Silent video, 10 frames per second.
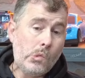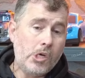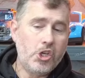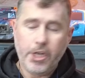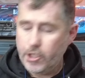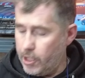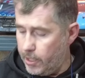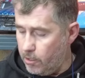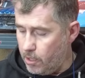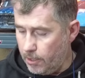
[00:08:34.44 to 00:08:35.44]
Cherchez
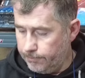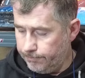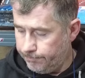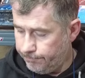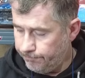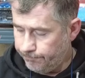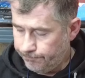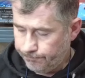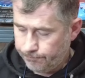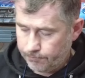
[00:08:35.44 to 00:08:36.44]
l'erreur.
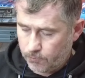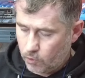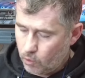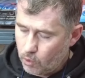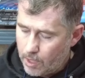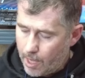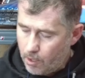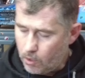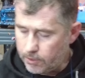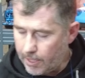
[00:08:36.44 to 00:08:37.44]
Donc là,
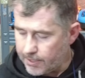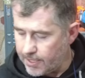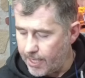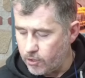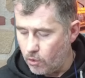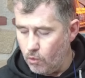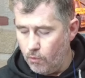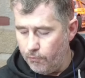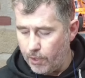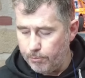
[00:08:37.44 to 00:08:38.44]
euh, Traxas,
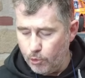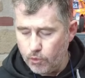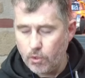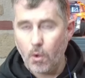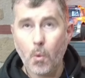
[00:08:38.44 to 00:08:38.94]
une fois de plus.